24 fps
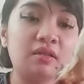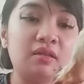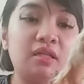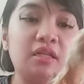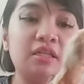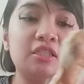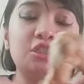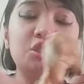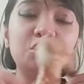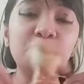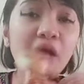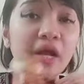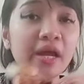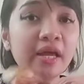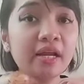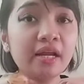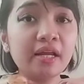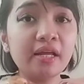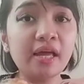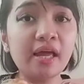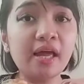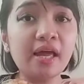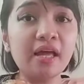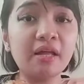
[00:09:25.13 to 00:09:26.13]
Let's try
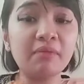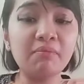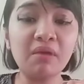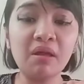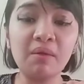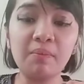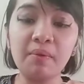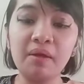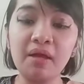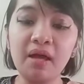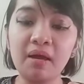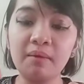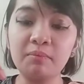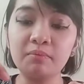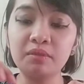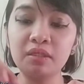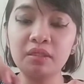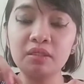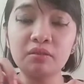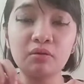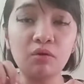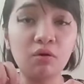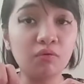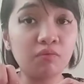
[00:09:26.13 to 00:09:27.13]
it again. Maybe I'm
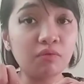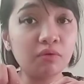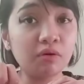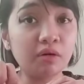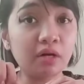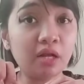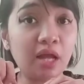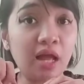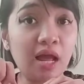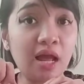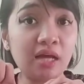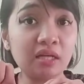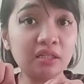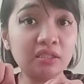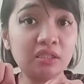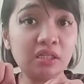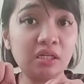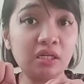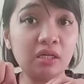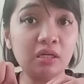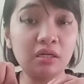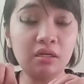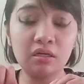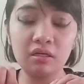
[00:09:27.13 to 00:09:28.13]
just
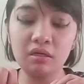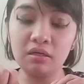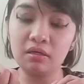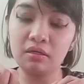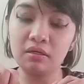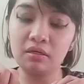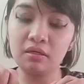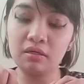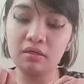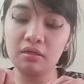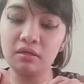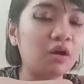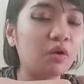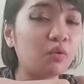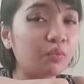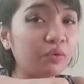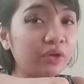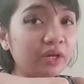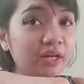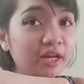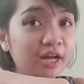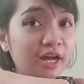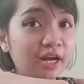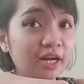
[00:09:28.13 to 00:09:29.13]
overreacting.
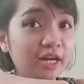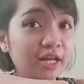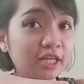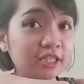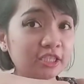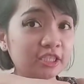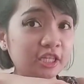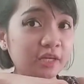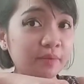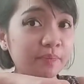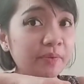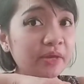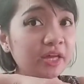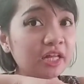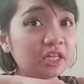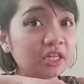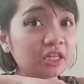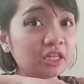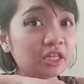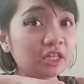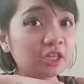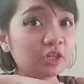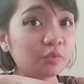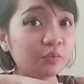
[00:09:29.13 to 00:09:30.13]
We gonna dip it.
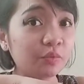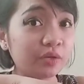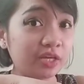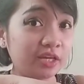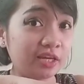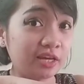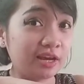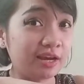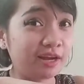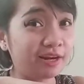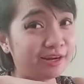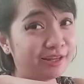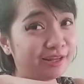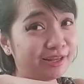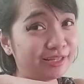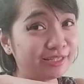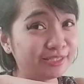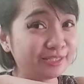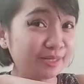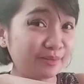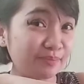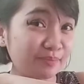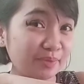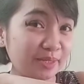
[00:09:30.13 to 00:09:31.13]
We gonna
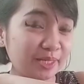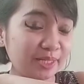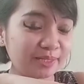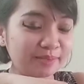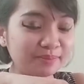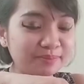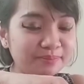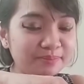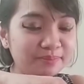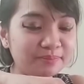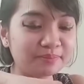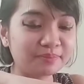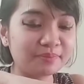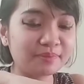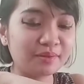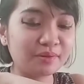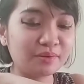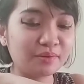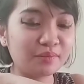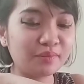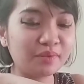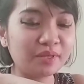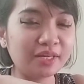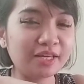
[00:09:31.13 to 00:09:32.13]
dip it.
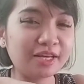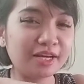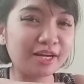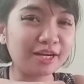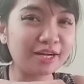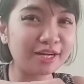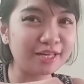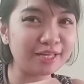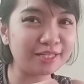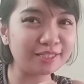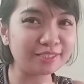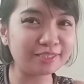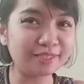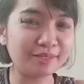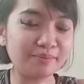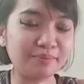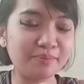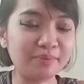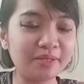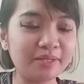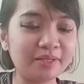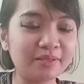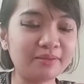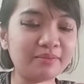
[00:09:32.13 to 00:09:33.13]
We gonna dip
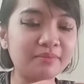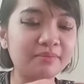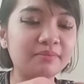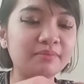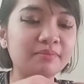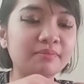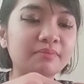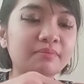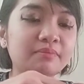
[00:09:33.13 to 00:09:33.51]
it.